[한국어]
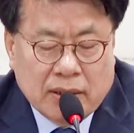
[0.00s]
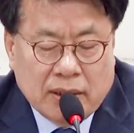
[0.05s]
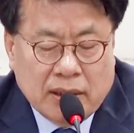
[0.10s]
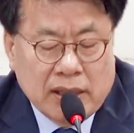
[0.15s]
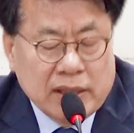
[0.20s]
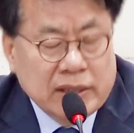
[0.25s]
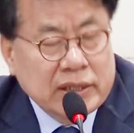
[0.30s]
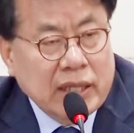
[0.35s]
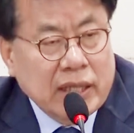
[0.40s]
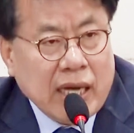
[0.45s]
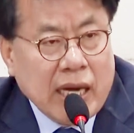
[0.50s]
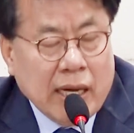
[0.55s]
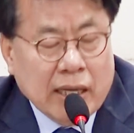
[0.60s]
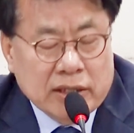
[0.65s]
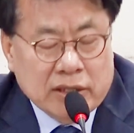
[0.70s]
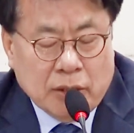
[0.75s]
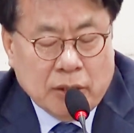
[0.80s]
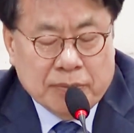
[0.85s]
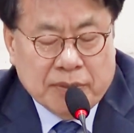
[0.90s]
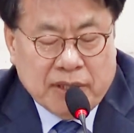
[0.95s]
일제
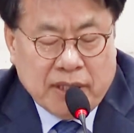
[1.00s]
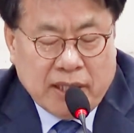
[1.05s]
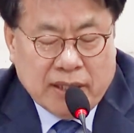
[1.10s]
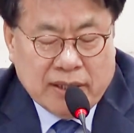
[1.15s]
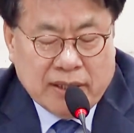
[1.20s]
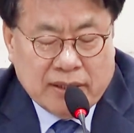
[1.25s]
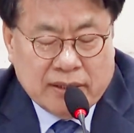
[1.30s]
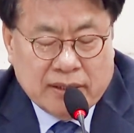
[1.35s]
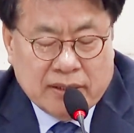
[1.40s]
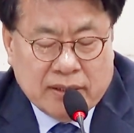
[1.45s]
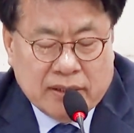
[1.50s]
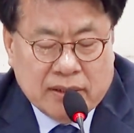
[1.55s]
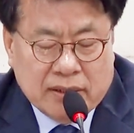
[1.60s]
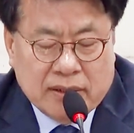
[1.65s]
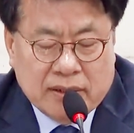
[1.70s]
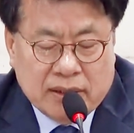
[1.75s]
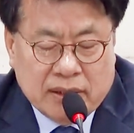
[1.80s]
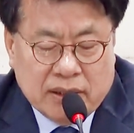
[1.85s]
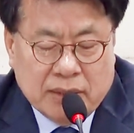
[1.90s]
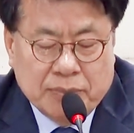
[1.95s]

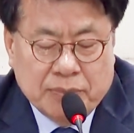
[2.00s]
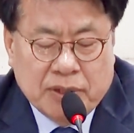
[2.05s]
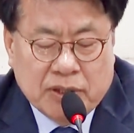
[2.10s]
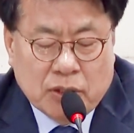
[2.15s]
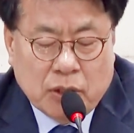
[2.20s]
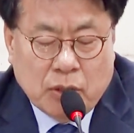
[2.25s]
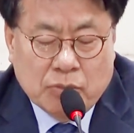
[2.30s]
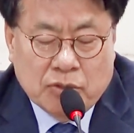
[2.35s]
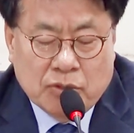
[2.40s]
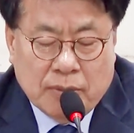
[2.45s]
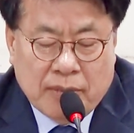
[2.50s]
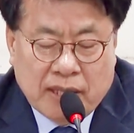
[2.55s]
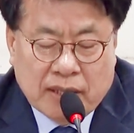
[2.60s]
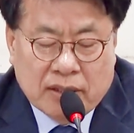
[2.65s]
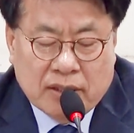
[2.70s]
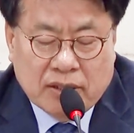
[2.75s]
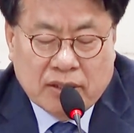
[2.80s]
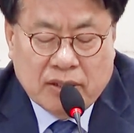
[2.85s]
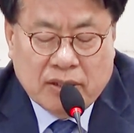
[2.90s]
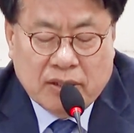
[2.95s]
강점기에는 임시 정부를
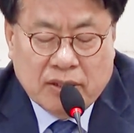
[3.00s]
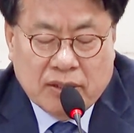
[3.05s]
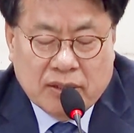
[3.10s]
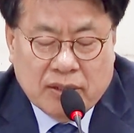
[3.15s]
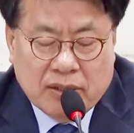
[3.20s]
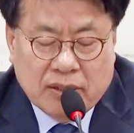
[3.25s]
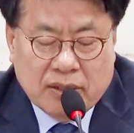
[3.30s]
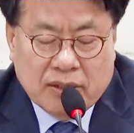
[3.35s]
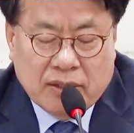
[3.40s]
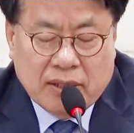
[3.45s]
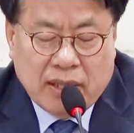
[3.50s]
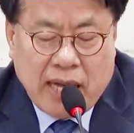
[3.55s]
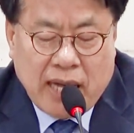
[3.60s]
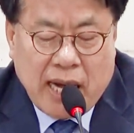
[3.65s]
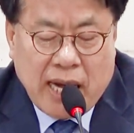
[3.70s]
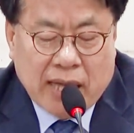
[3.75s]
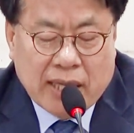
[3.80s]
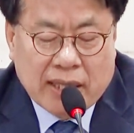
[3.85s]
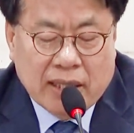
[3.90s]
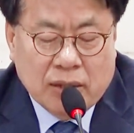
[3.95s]
만들어
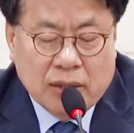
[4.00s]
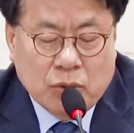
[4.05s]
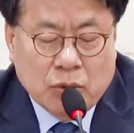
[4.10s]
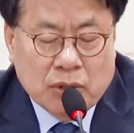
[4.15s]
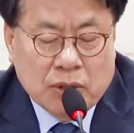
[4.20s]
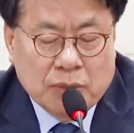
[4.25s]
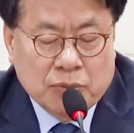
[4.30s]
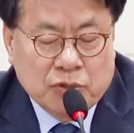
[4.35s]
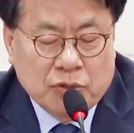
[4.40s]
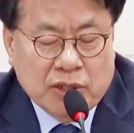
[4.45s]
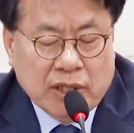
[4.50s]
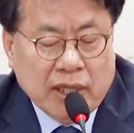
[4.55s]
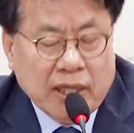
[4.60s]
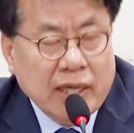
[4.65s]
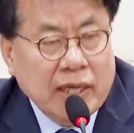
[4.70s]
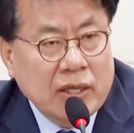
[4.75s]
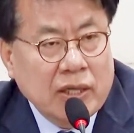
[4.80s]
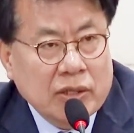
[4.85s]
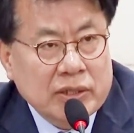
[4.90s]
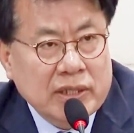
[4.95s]
항일
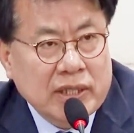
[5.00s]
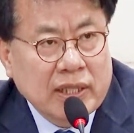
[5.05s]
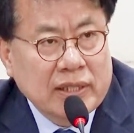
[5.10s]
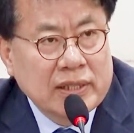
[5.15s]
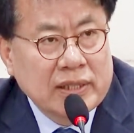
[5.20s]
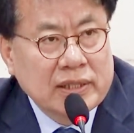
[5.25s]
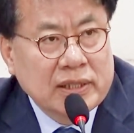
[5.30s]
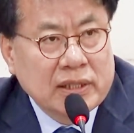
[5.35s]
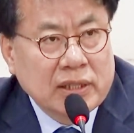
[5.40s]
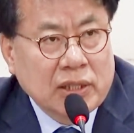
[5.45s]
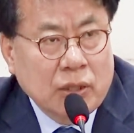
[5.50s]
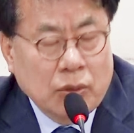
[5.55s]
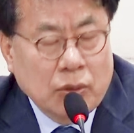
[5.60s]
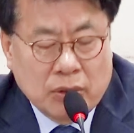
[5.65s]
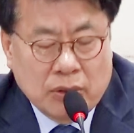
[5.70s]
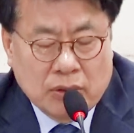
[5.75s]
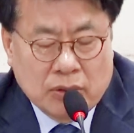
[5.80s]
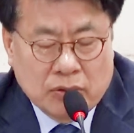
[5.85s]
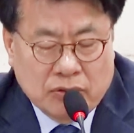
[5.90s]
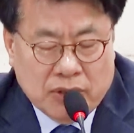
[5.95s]
독립투쟁의 역사를
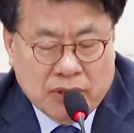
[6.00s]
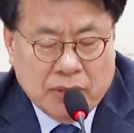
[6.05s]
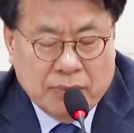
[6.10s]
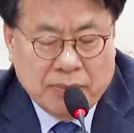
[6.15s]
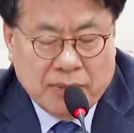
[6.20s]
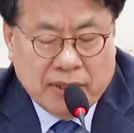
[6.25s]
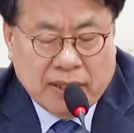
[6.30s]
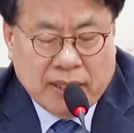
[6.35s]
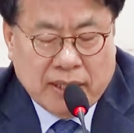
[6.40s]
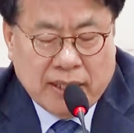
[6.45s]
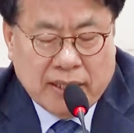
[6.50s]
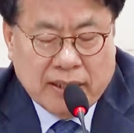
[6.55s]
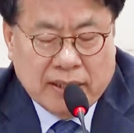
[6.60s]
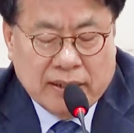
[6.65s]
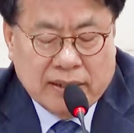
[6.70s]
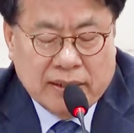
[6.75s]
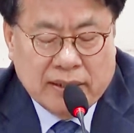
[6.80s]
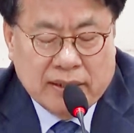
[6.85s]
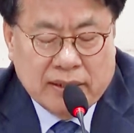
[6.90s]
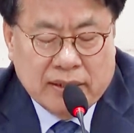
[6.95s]
지켜온 우리입니다.
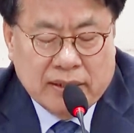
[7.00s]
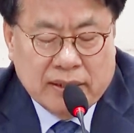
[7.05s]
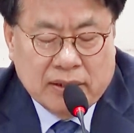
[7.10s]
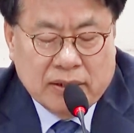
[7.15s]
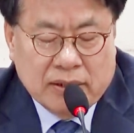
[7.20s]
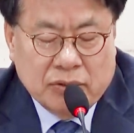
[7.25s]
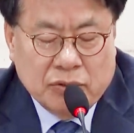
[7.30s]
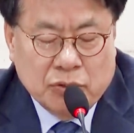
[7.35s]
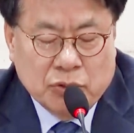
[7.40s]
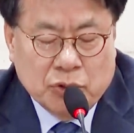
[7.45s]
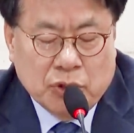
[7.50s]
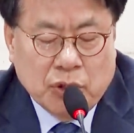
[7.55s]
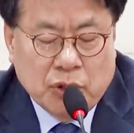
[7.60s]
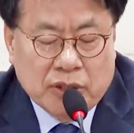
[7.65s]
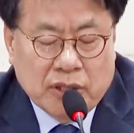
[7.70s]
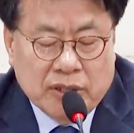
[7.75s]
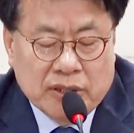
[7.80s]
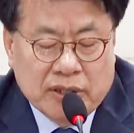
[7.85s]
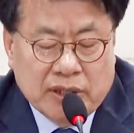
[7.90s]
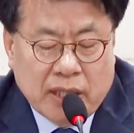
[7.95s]

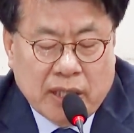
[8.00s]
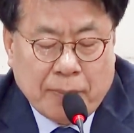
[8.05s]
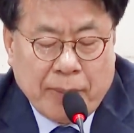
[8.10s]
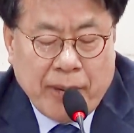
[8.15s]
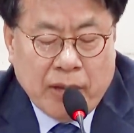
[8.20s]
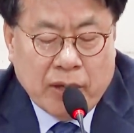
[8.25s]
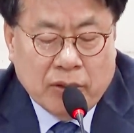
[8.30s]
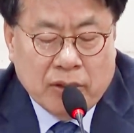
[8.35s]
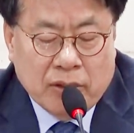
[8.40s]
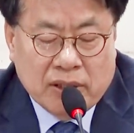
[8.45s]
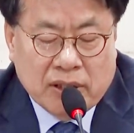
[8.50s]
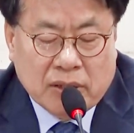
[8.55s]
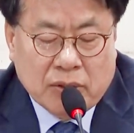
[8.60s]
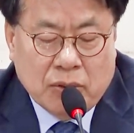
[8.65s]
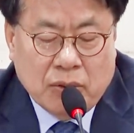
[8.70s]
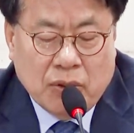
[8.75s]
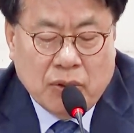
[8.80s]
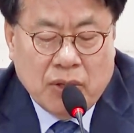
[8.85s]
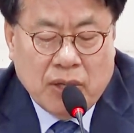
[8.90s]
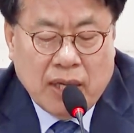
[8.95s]
6.25 전쟁 폐허를
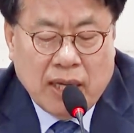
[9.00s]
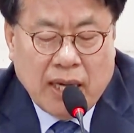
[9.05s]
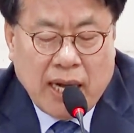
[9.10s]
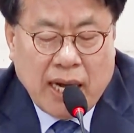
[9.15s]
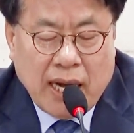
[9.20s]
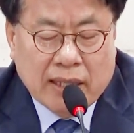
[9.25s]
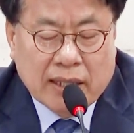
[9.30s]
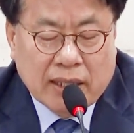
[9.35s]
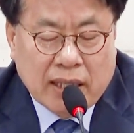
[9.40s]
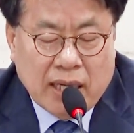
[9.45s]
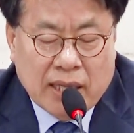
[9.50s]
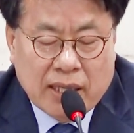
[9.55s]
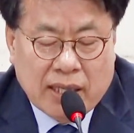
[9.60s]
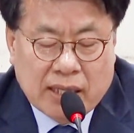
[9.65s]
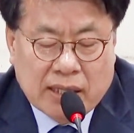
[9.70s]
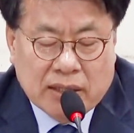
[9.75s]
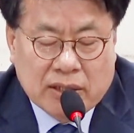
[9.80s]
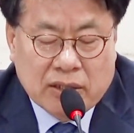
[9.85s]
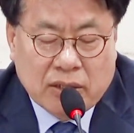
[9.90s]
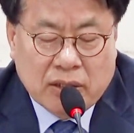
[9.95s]
딛고
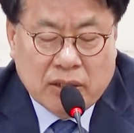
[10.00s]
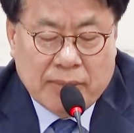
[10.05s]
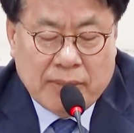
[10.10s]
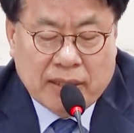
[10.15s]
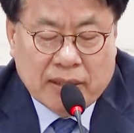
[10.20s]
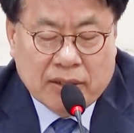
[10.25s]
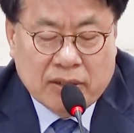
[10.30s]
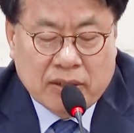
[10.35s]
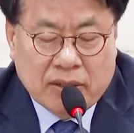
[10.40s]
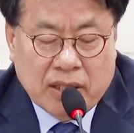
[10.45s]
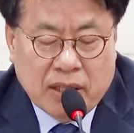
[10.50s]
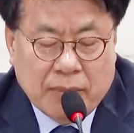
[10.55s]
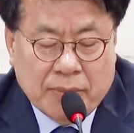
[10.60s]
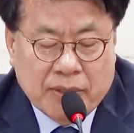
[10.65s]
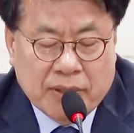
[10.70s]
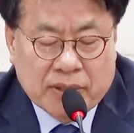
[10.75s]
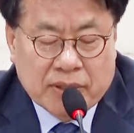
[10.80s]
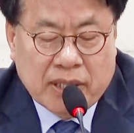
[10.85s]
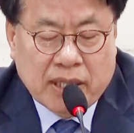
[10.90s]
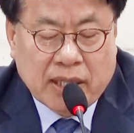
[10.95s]
한강의 기적을
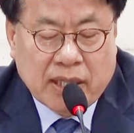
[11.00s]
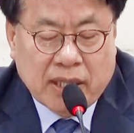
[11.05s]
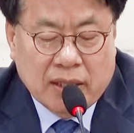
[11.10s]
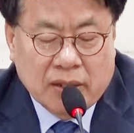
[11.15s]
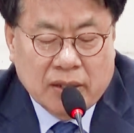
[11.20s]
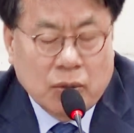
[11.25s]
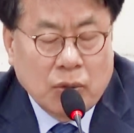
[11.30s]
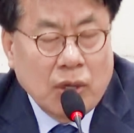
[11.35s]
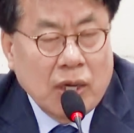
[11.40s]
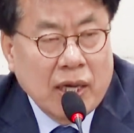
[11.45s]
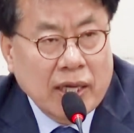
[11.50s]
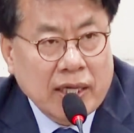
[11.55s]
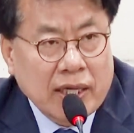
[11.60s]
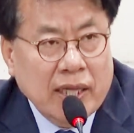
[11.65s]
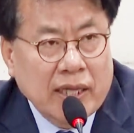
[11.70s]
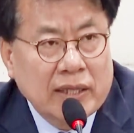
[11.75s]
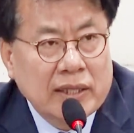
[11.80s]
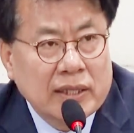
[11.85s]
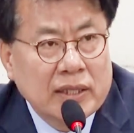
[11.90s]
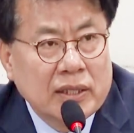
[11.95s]
만들어내며 세계를
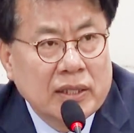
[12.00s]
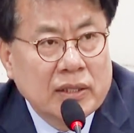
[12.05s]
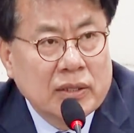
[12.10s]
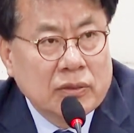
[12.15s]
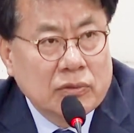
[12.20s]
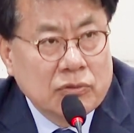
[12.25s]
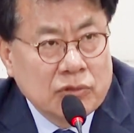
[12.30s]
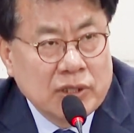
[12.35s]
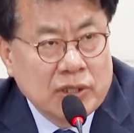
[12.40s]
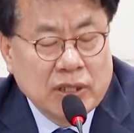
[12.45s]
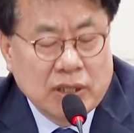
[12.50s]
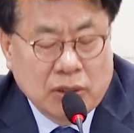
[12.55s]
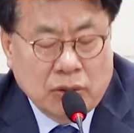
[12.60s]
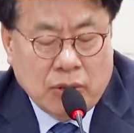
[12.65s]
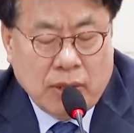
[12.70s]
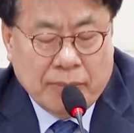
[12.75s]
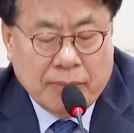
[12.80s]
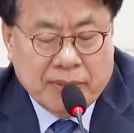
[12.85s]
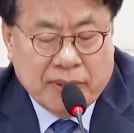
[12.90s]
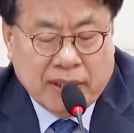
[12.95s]
놀라게 한
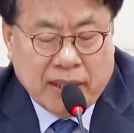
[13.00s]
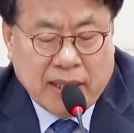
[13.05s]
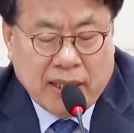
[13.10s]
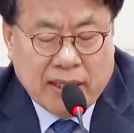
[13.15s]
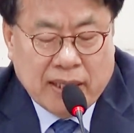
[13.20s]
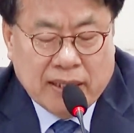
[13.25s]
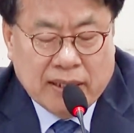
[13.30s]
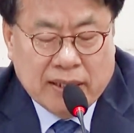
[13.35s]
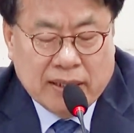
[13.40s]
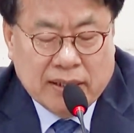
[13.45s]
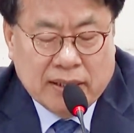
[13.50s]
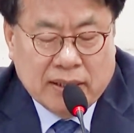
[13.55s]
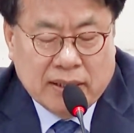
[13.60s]
우리이기도 합니다.